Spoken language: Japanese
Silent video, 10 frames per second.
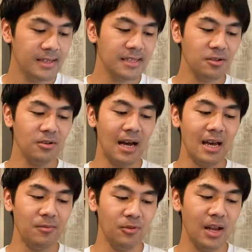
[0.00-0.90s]
でその
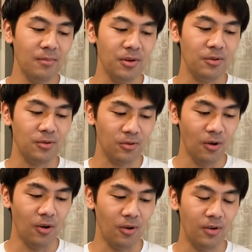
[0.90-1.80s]
ライブレビュー
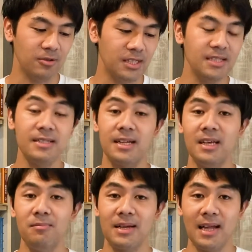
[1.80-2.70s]
の審査
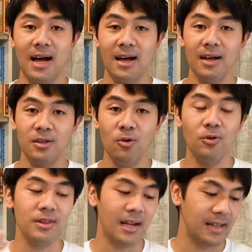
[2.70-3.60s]
にまた
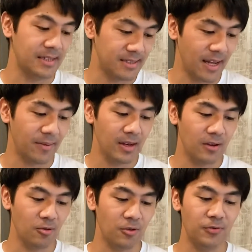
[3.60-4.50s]
通ったらですね
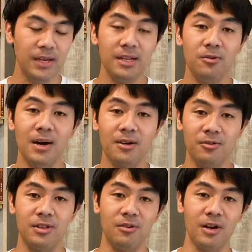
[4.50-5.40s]
この
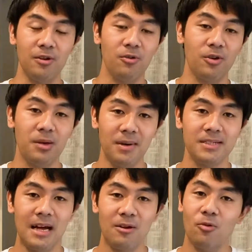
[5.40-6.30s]
フィードバックっていうのがいろいろ来ま
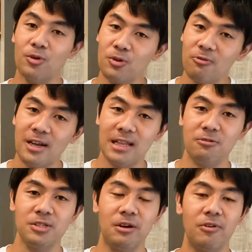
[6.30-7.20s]
すあのこういうところは
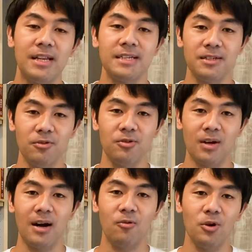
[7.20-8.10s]
直した方がいいですよと
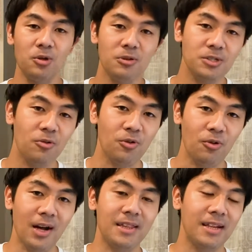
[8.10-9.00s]
かこういうところすごく
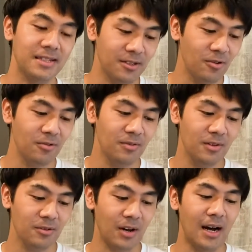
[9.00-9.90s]
良かったですよ
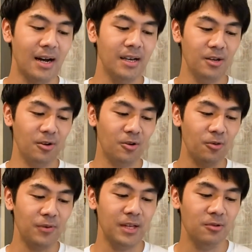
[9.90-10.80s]
とかいろいろ
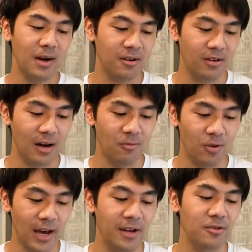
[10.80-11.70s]
こうフィードバックが
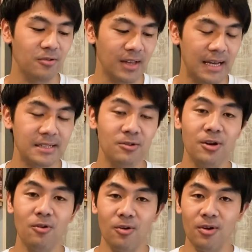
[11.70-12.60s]
もらえるのでそ
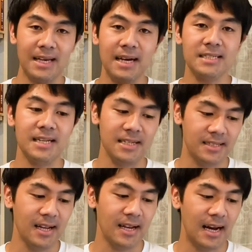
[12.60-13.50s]
れを活かしてで
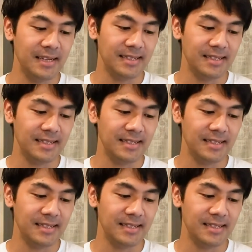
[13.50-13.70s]
すね改